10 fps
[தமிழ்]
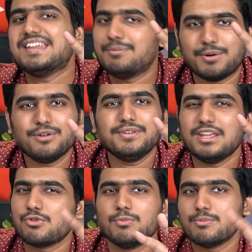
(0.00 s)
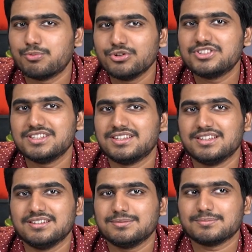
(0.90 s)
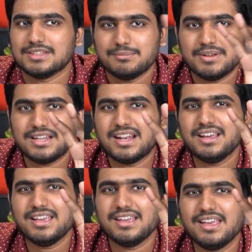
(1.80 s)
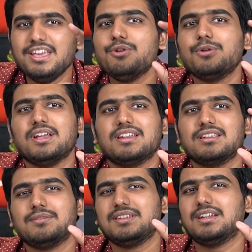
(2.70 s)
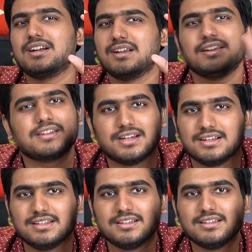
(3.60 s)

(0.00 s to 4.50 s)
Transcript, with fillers: லைக் இந்த படம் வந்து எனக்கு ரொம்ப பிடிச்சிருந்தது பட் ஆனால் இங்கே ஒரு இடத்துல வந்து நான் கனெக்ட் ஆகலை